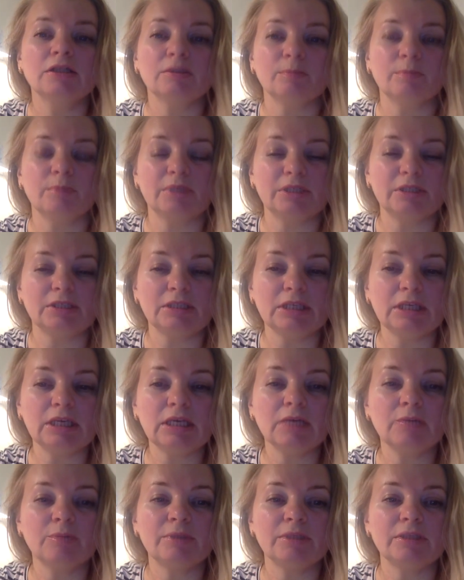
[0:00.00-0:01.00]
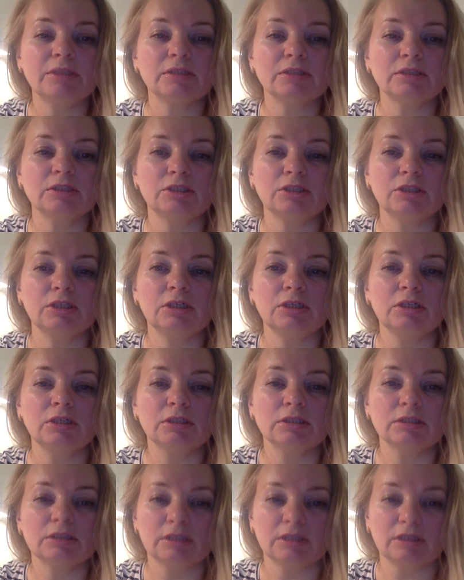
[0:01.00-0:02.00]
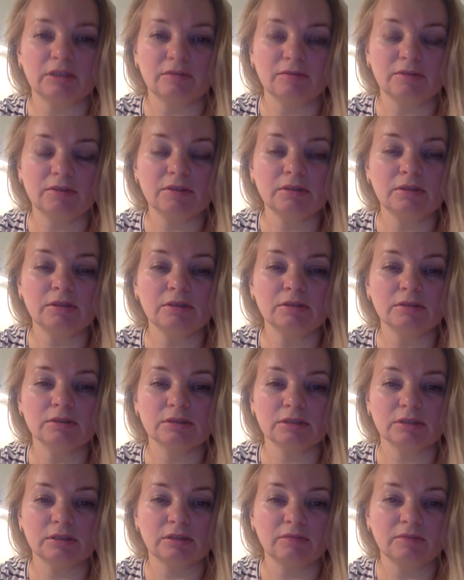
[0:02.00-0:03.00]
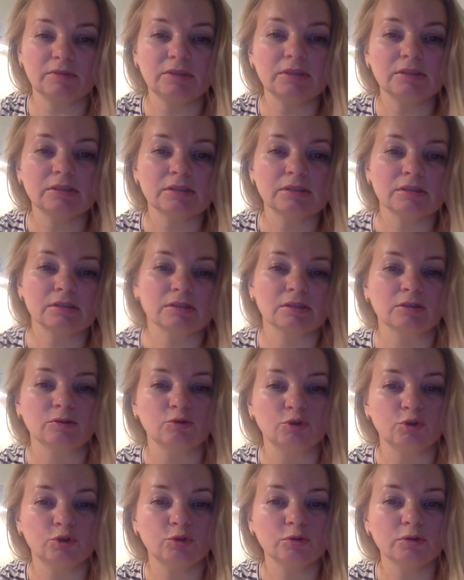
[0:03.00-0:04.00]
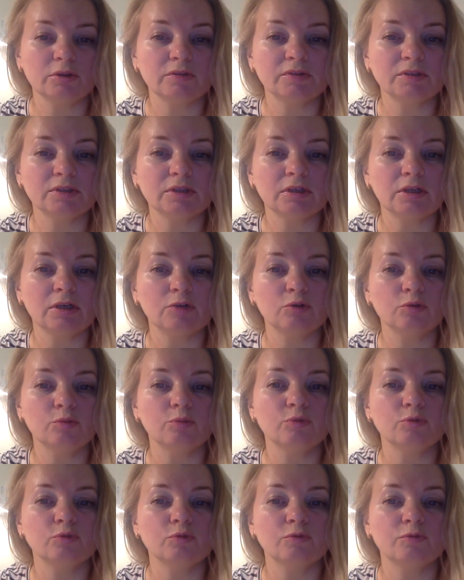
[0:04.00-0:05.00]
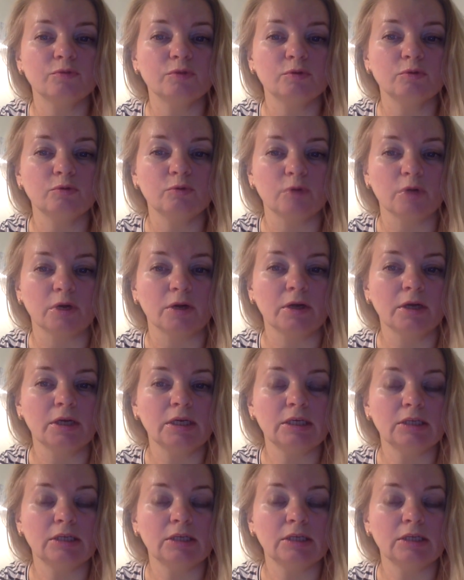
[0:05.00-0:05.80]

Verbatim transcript: тем бледнее и призрачнее становилась заключенная в стеклянную будку фигура,